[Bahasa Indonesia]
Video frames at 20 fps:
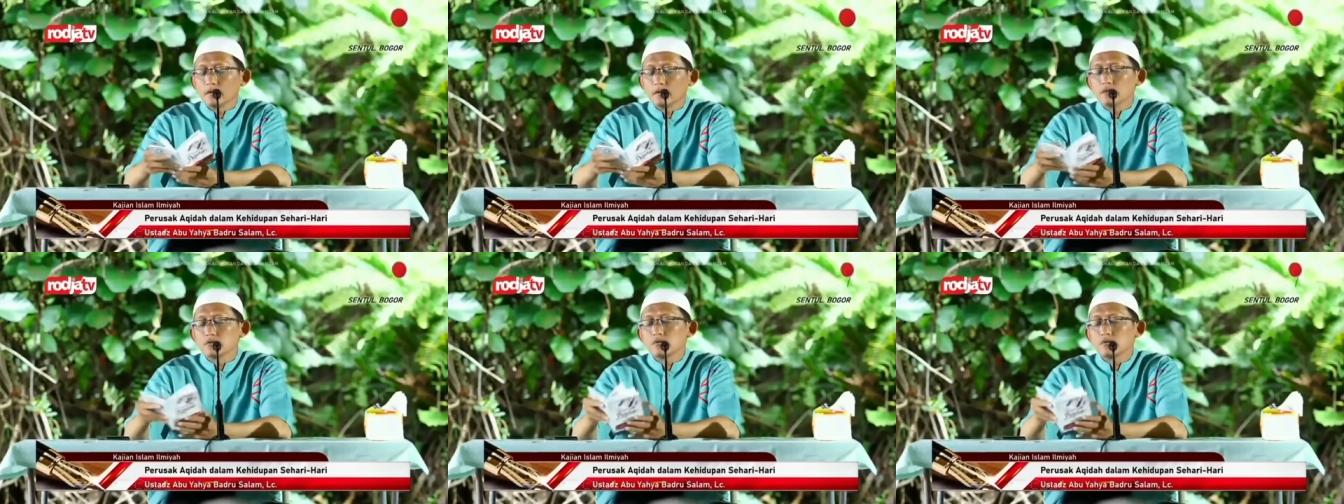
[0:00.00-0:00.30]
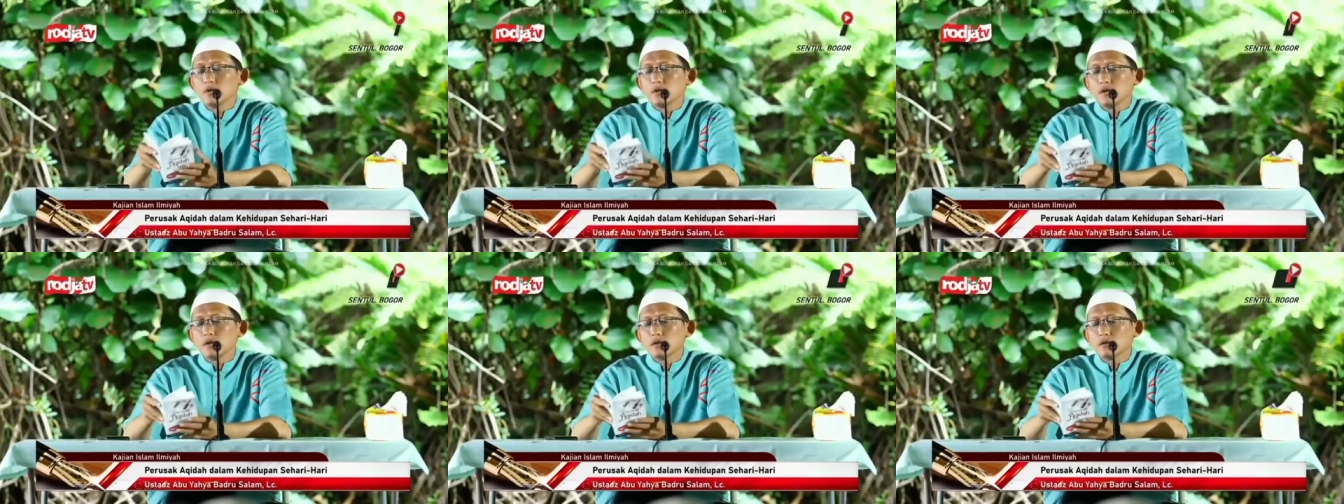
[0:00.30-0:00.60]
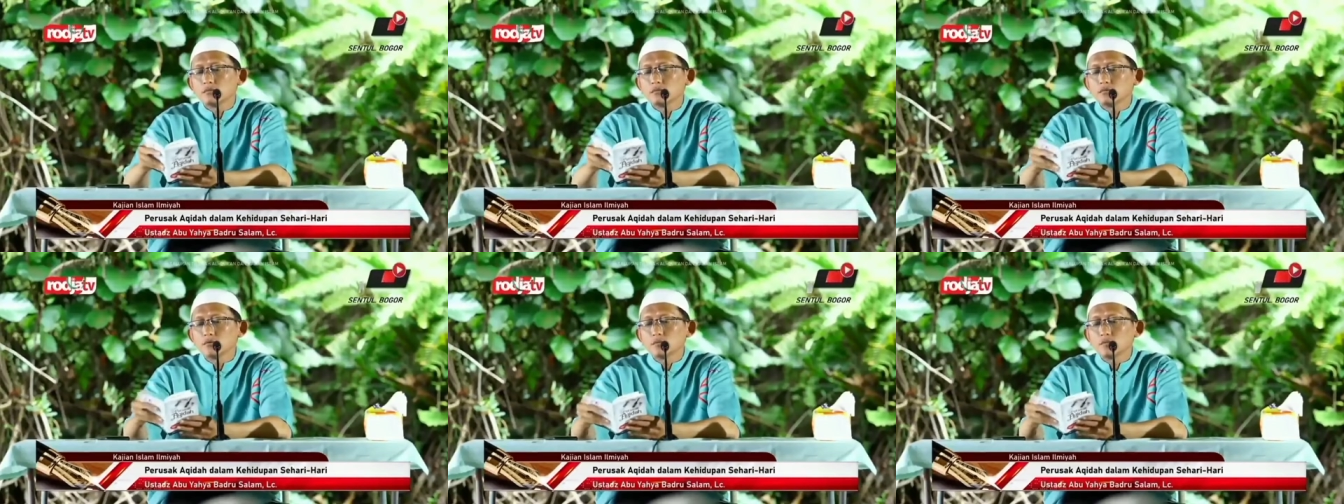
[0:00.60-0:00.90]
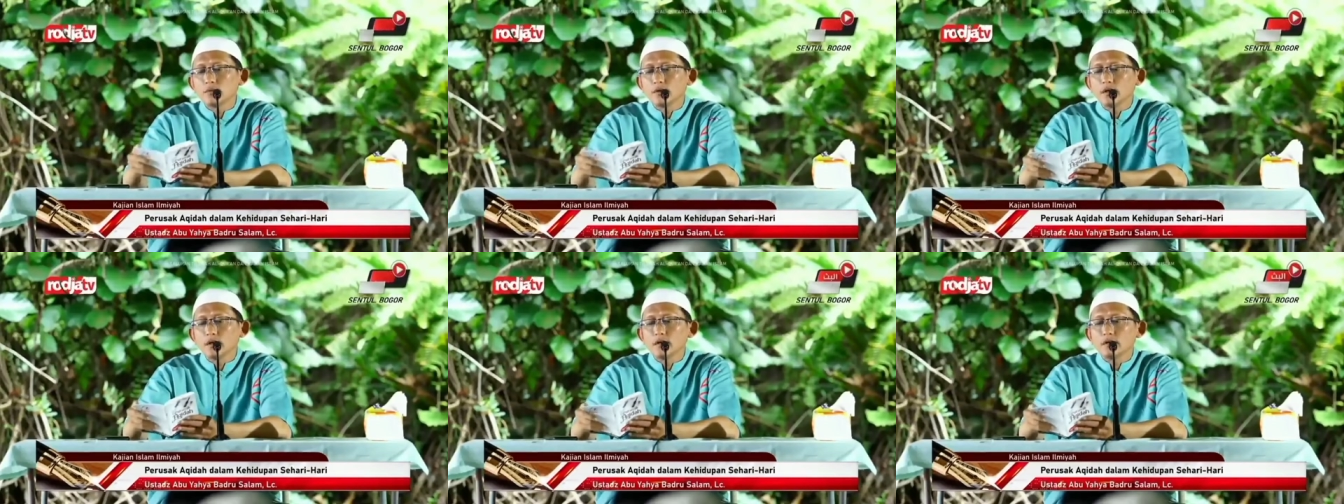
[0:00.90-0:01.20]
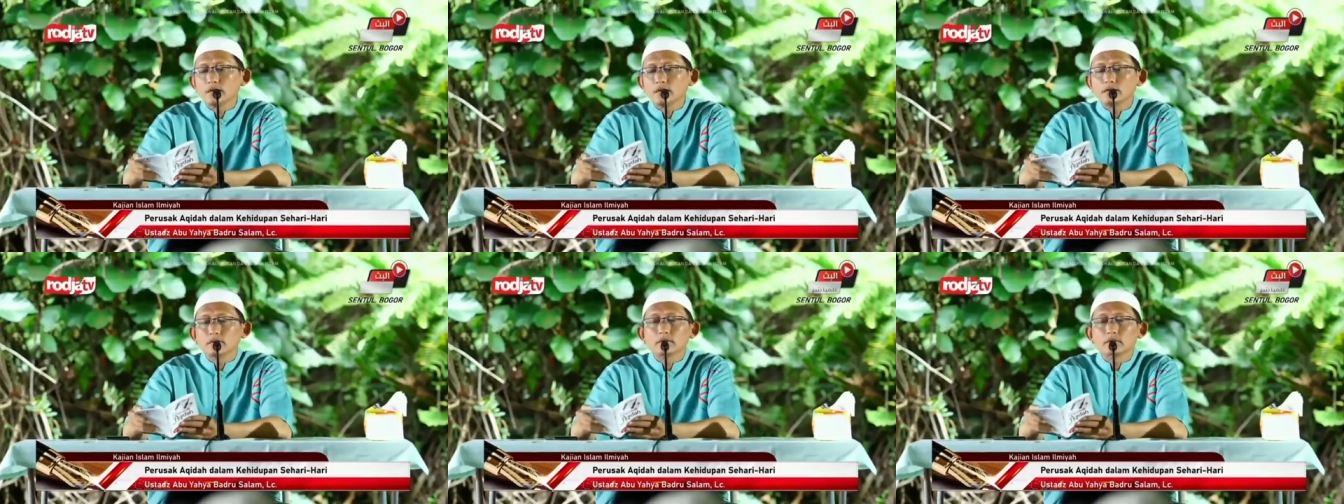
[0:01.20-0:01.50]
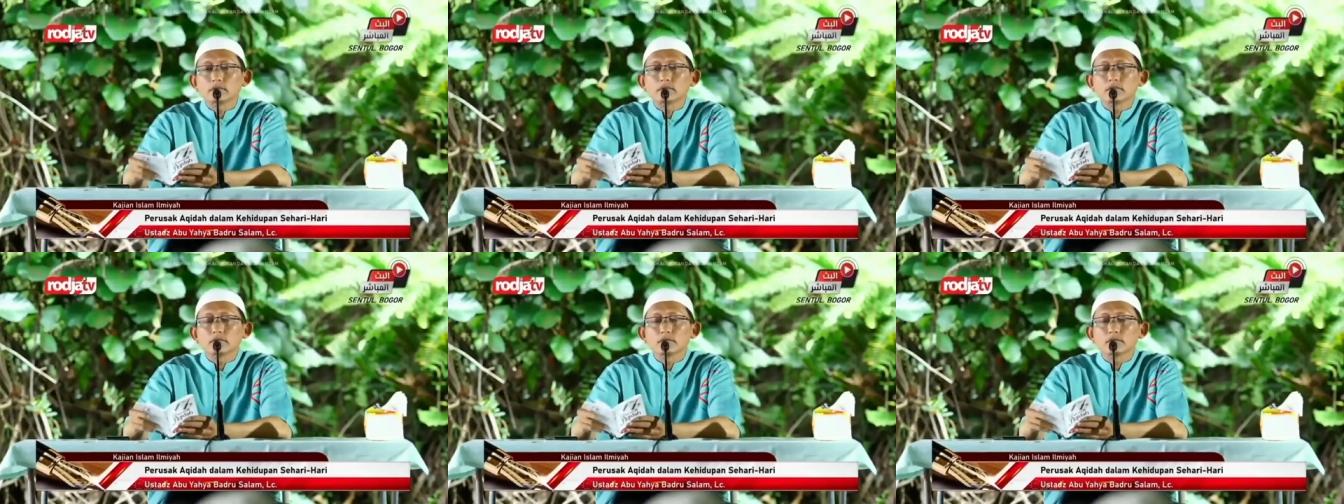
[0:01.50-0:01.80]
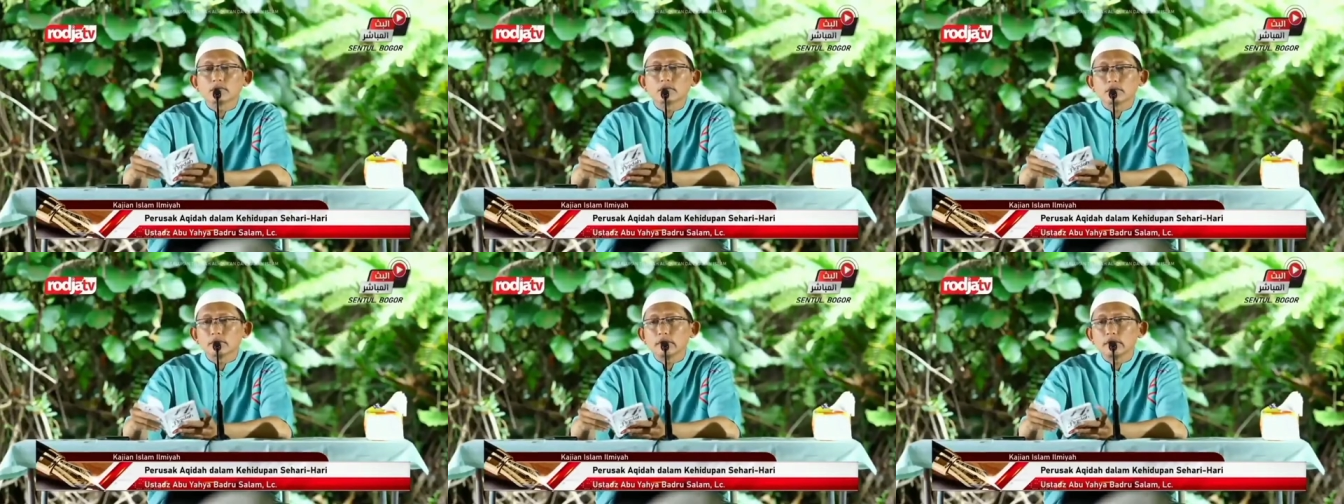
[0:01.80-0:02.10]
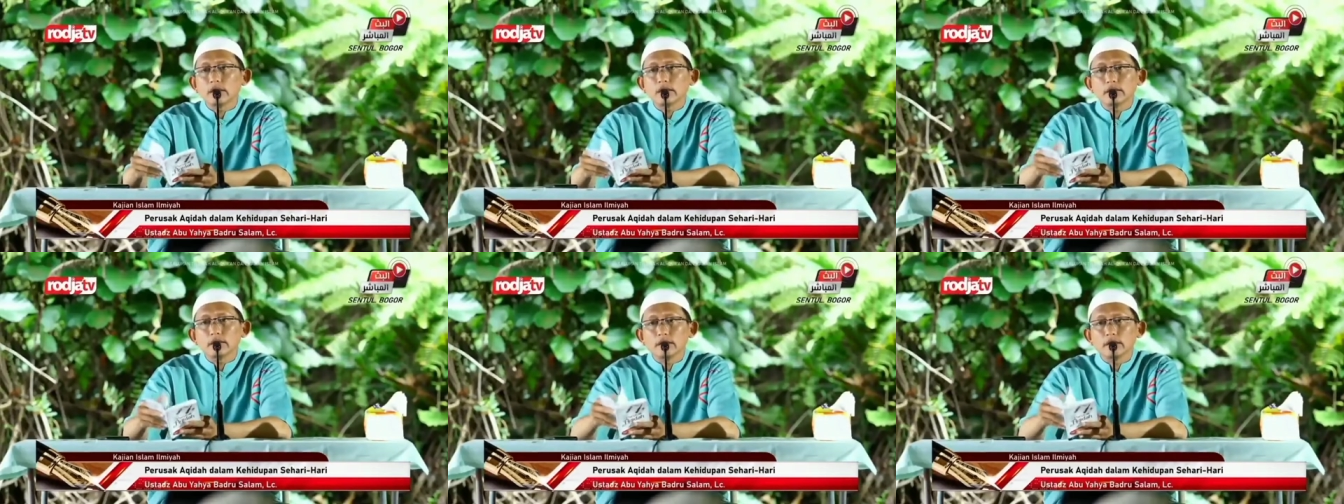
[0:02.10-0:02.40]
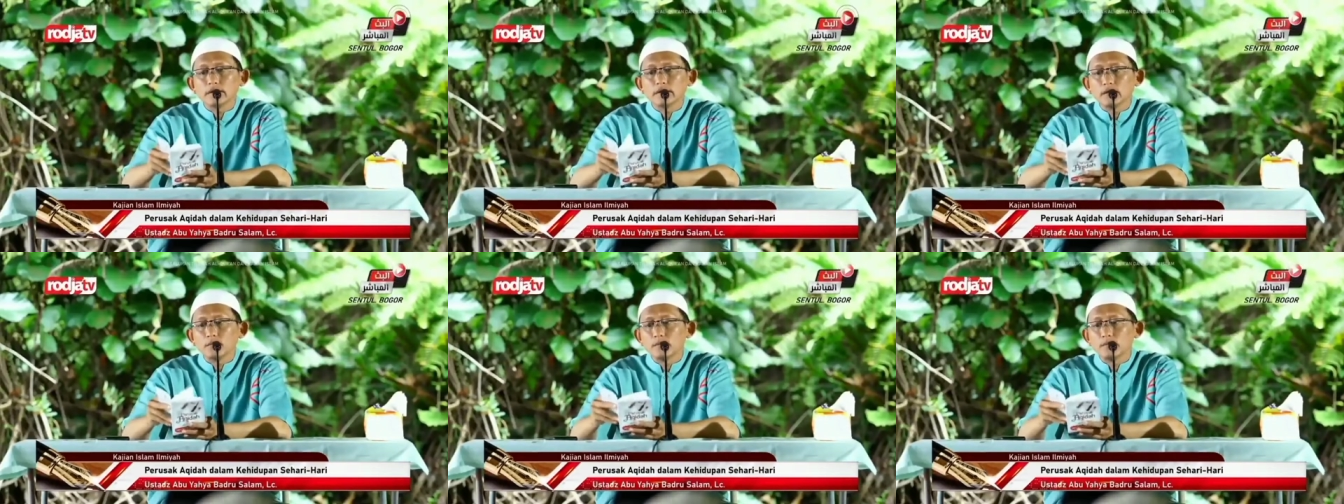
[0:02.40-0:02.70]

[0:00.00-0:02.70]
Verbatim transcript: Ini juga merupakan keyakinan